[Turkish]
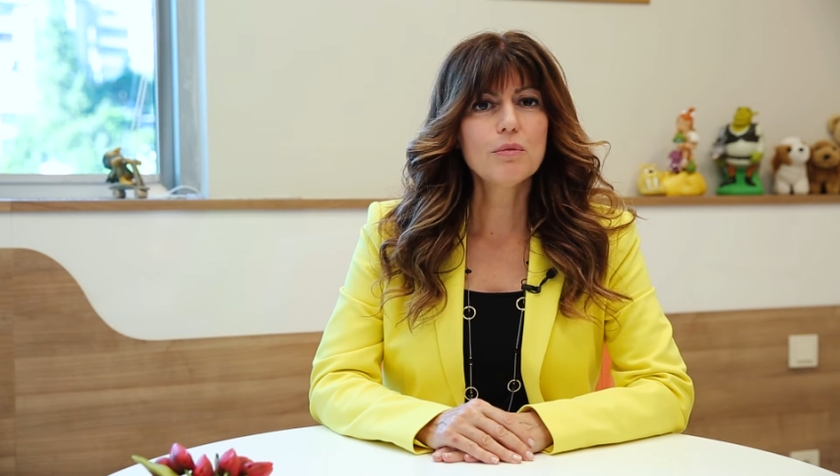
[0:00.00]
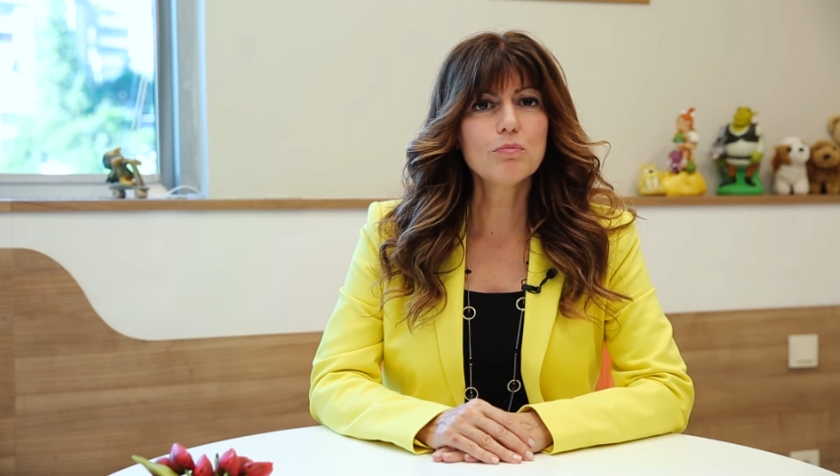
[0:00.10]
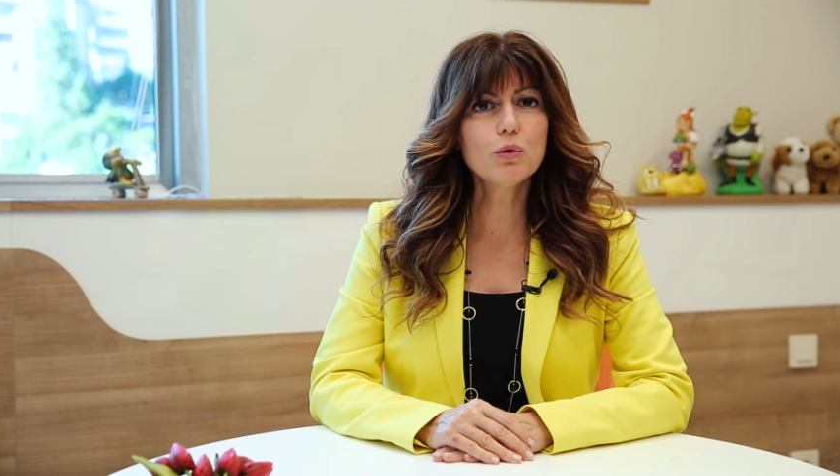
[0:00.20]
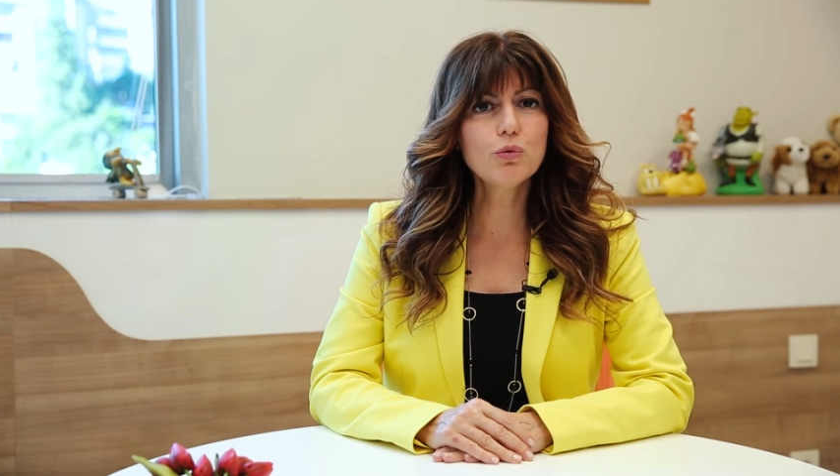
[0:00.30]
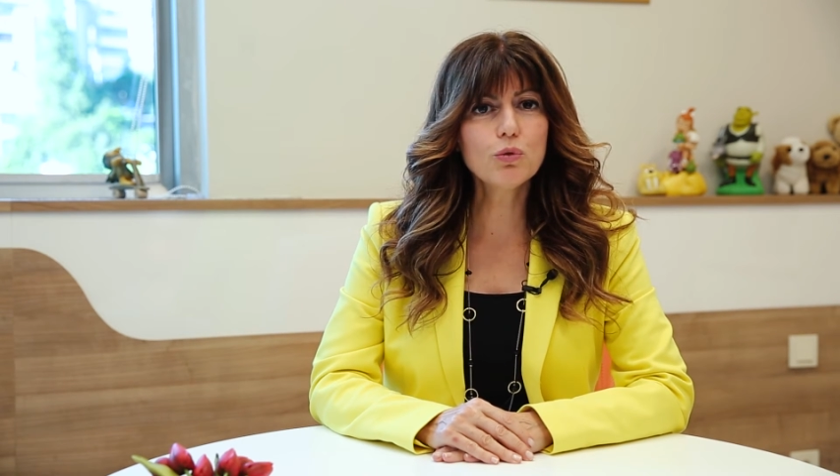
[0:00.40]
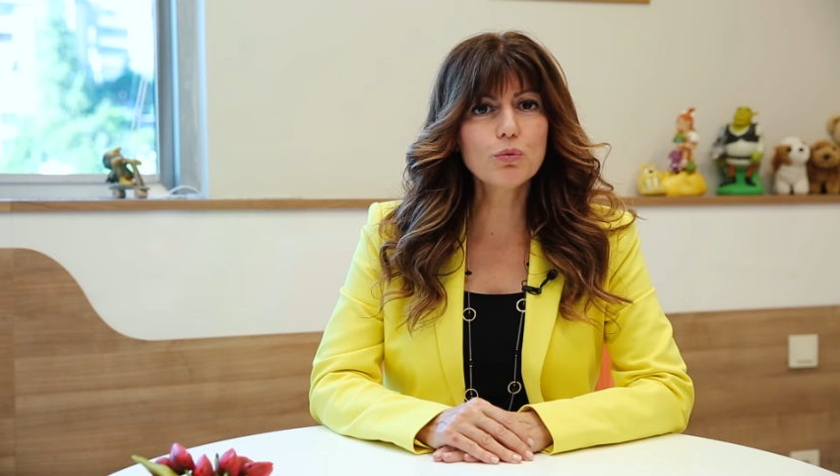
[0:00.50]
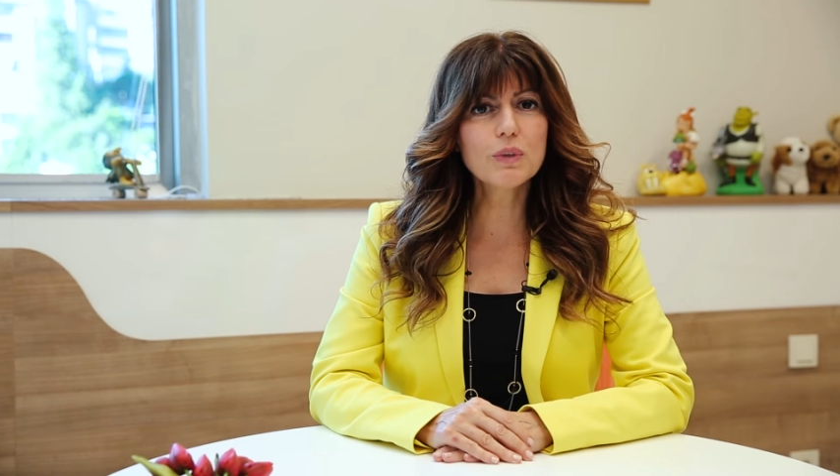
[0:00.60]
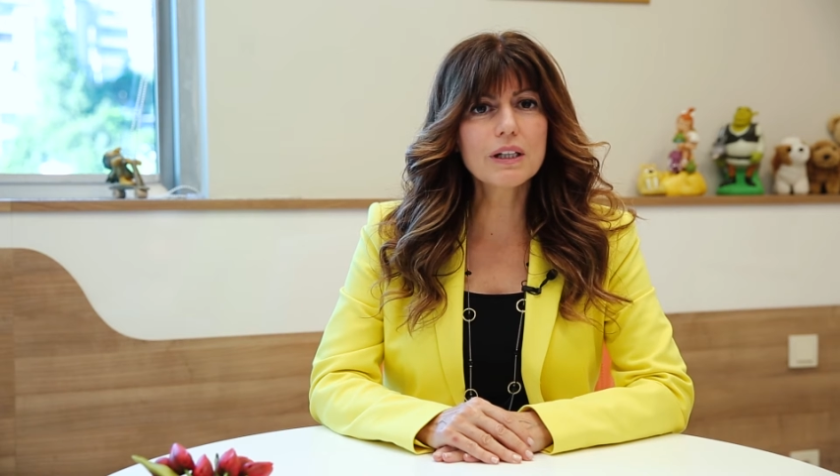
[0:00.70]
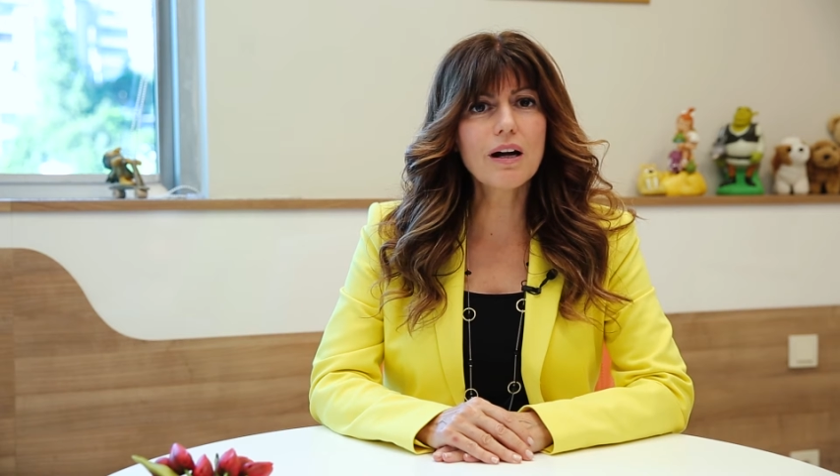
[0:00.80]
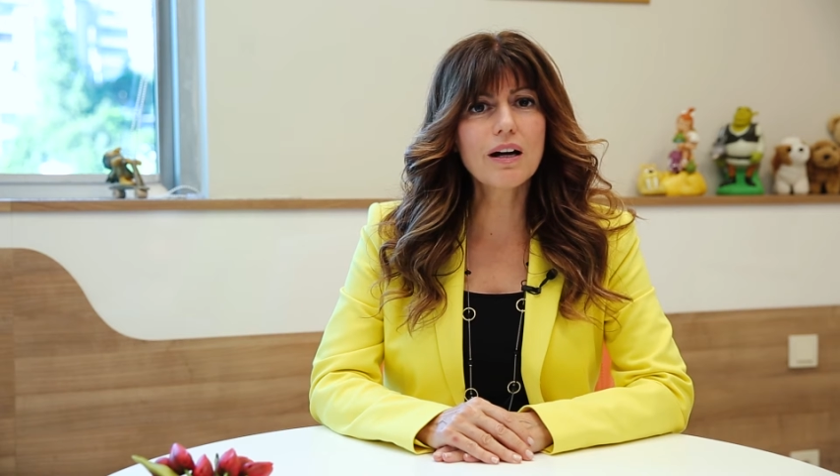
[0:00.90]
Bu
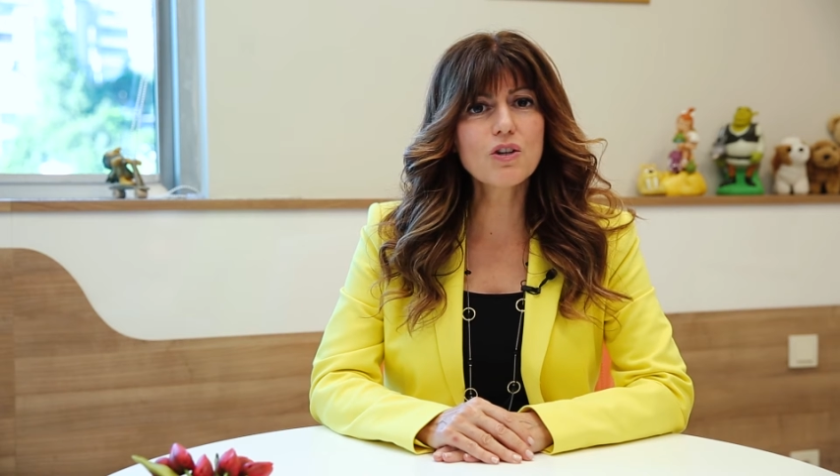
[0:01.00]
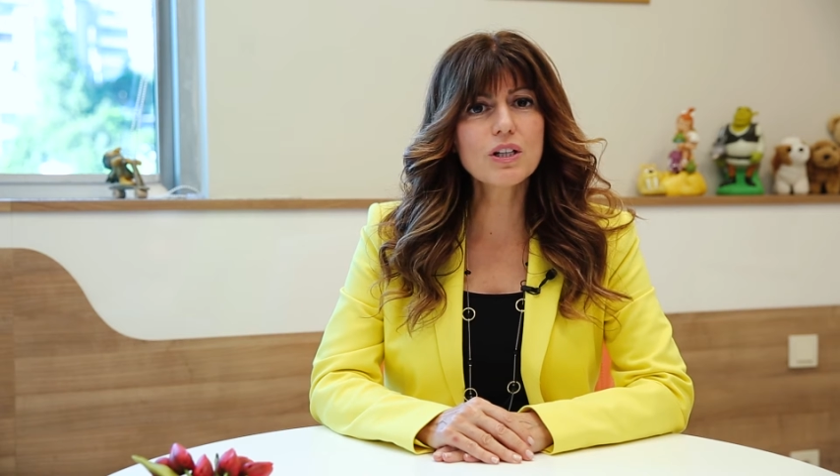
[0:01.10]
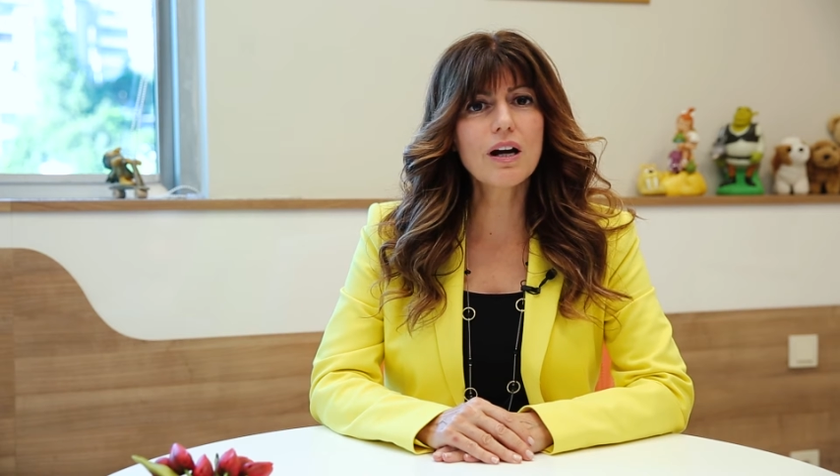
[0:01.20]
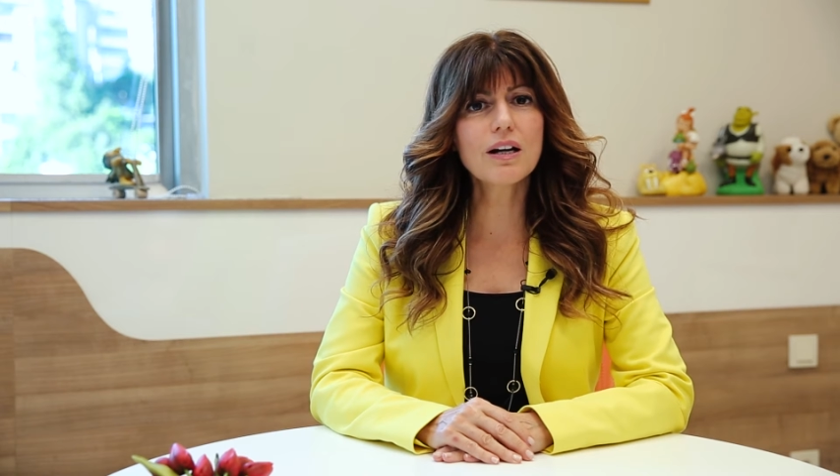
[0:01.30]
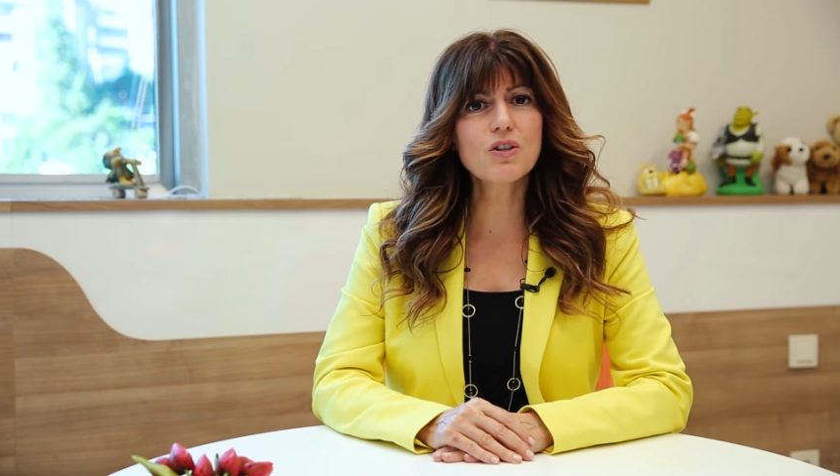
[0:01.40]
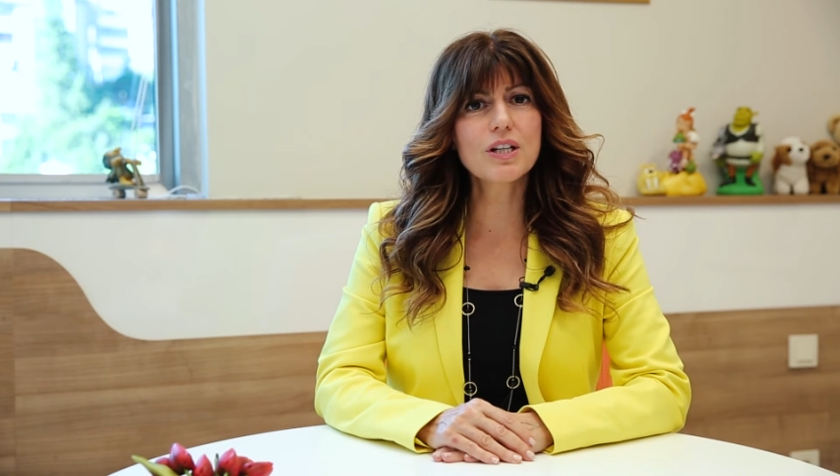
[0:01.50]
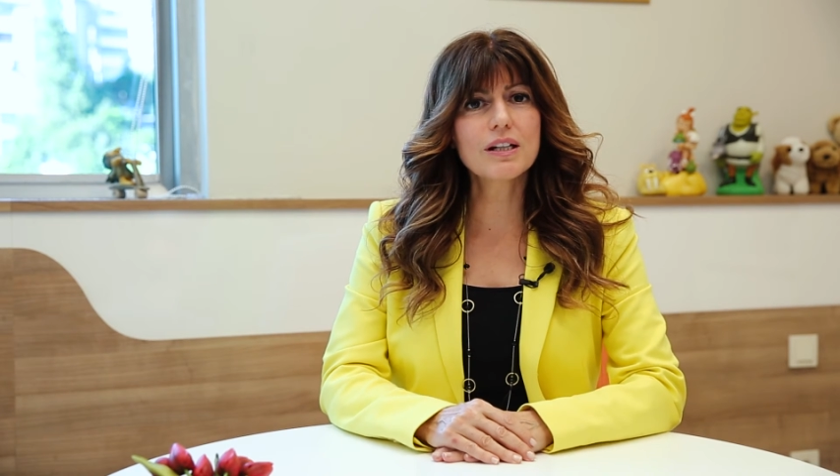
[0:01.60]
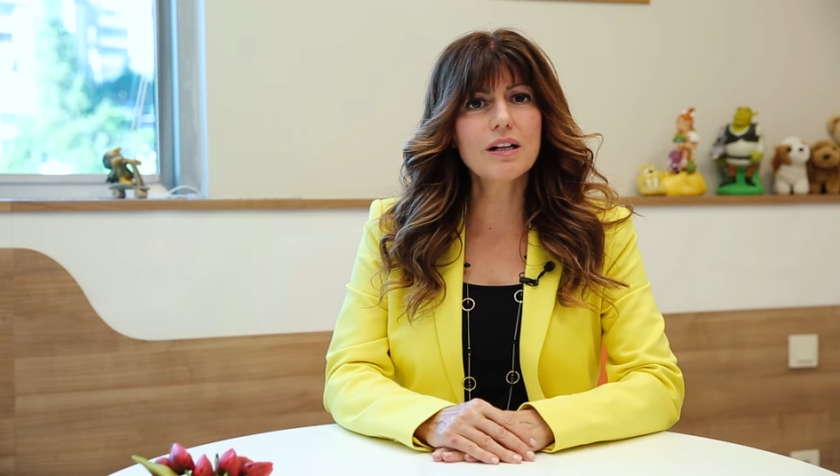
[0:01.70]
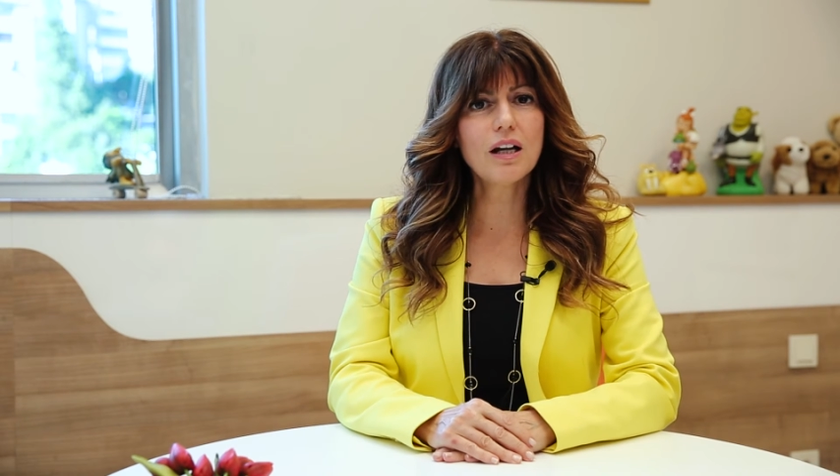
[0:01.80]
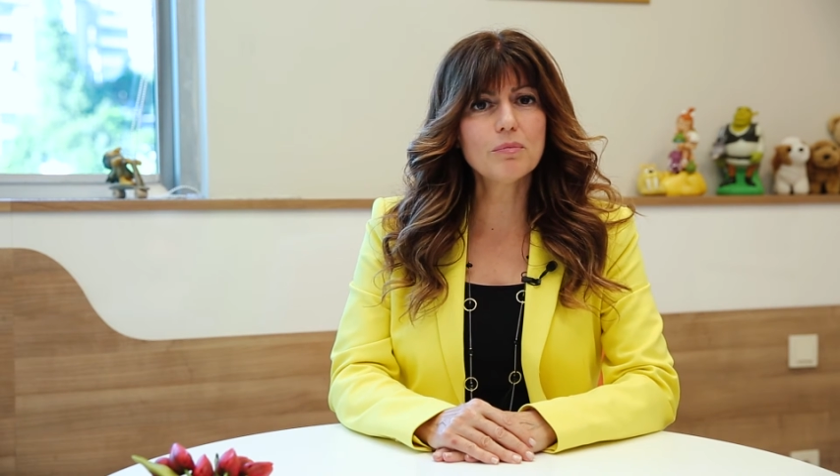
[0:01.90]
durumla karşı
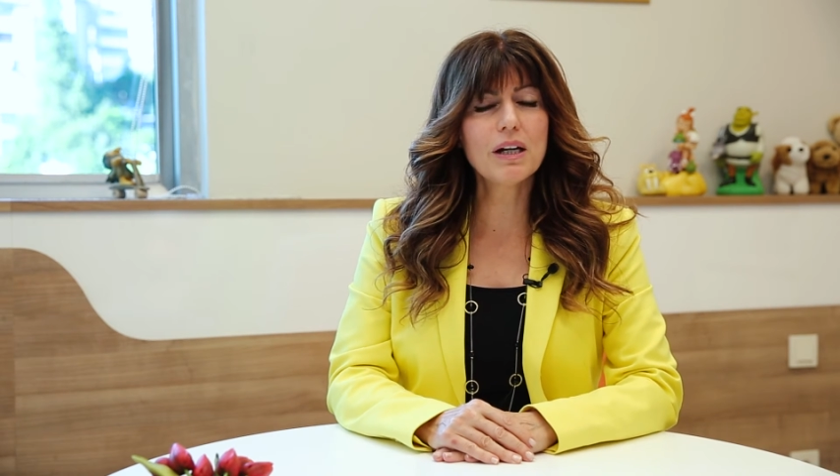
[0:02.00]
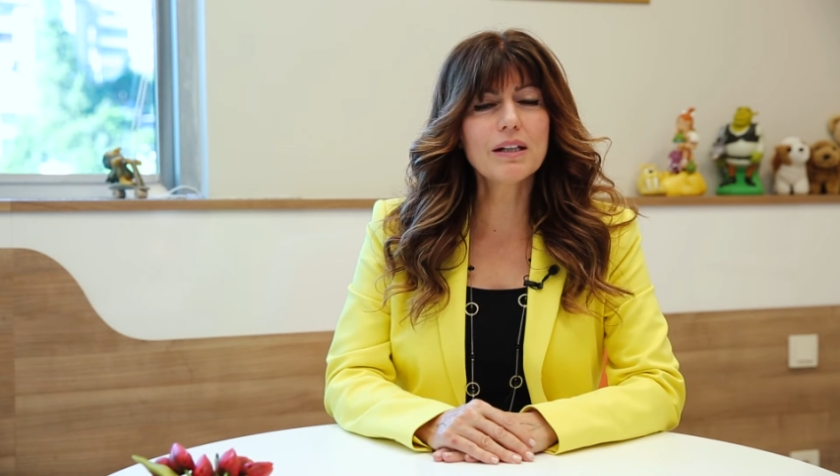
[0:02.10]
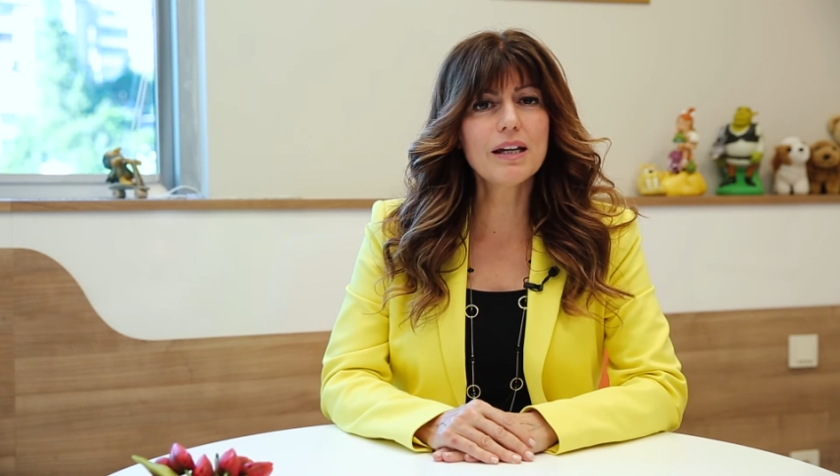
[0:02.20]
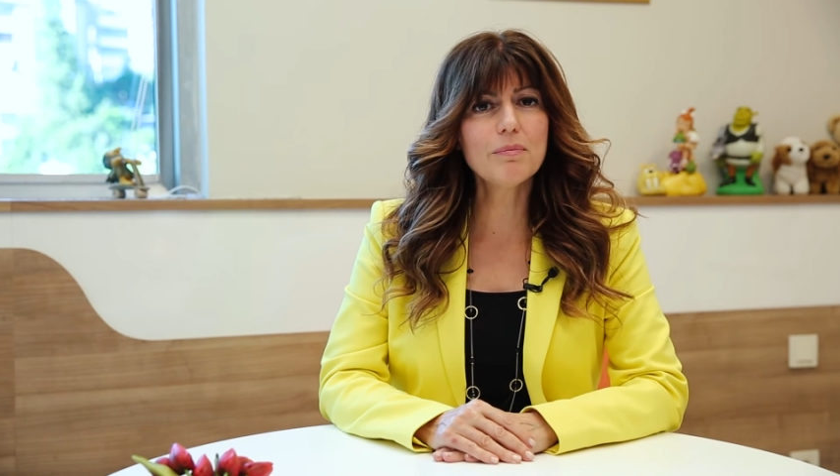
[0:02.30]
karşıya kalmak